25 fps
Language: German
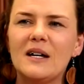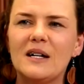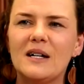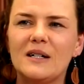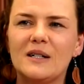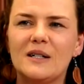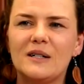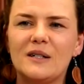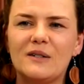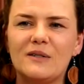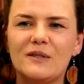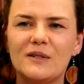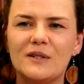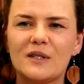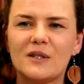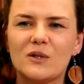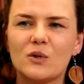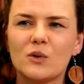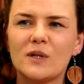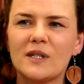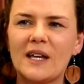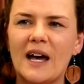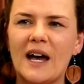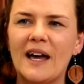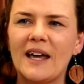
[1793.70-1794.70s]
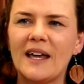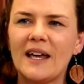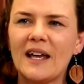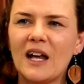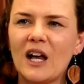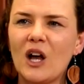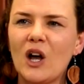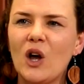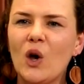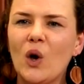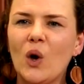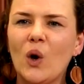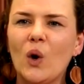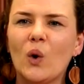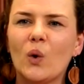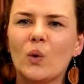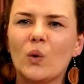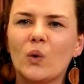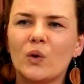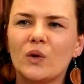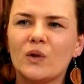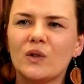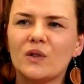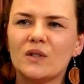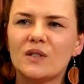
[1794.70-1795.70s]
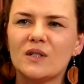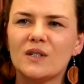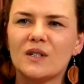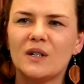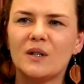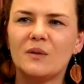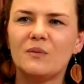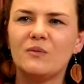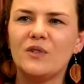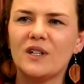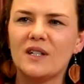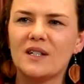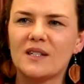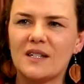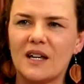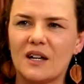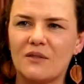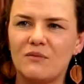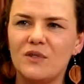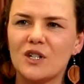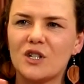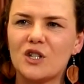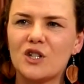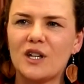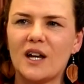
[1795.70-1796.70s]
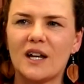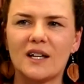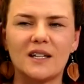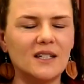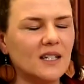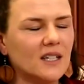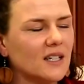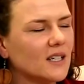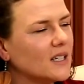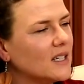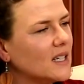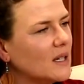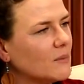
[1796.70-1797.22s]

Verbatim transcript: äh, zu zeigen. Und ähm, wie gesagt, wir starten hier in